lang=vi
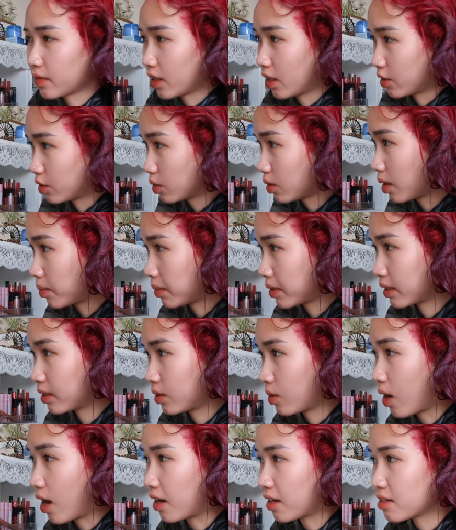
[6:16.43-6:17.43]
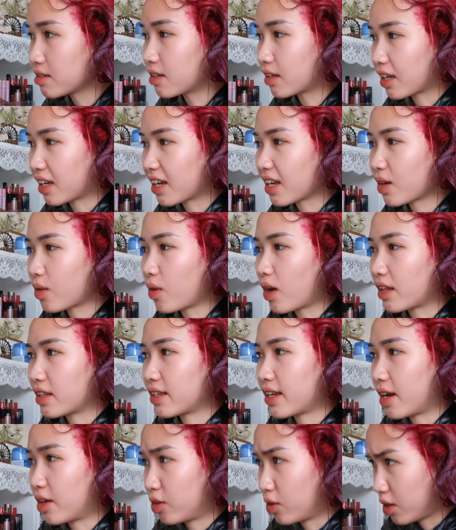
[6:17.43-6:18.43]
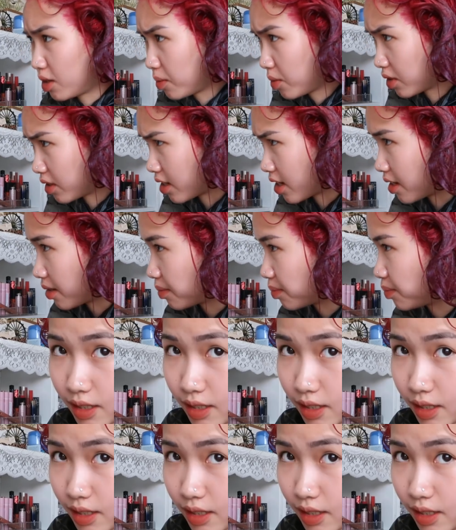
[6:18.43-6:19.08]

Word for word: nói chung là mình đoán được cái kết quả như nào rồi đấy mọi người ạ